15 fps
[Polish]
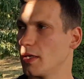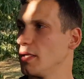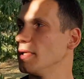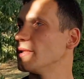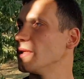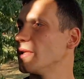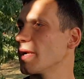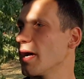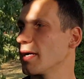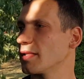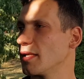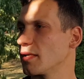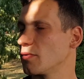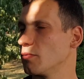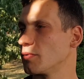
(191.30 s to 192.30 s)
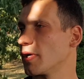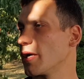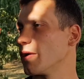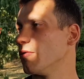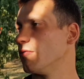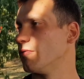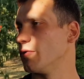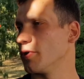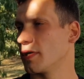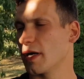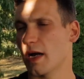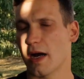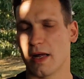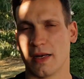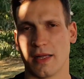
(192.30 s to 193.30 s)
i ten Ragnar tutaj u
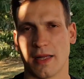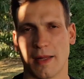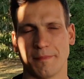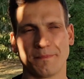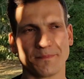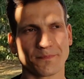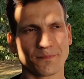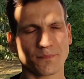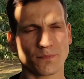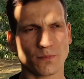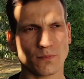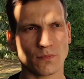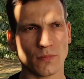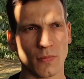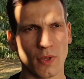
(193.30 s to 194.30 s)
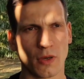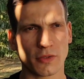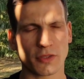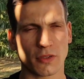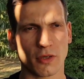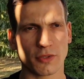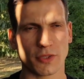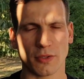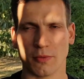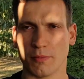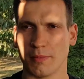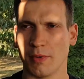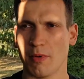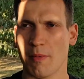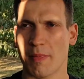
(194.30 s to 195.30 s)
wujka, ale o co chodzi?
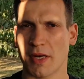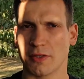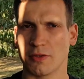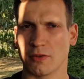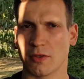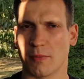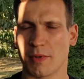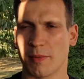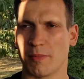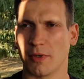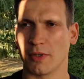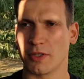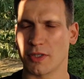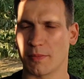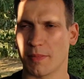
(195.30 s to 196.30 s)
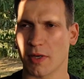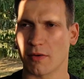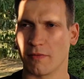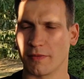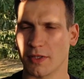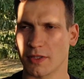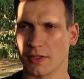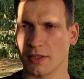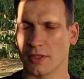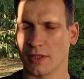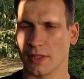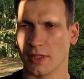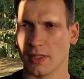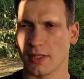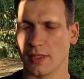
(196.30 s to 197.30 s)
Były bardzo dobre plony rzepaku w naszych
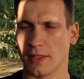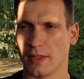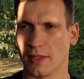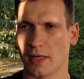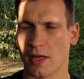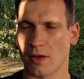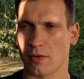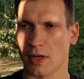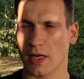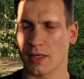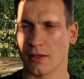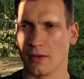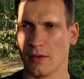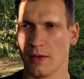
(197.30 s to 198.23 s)
e, rejonach.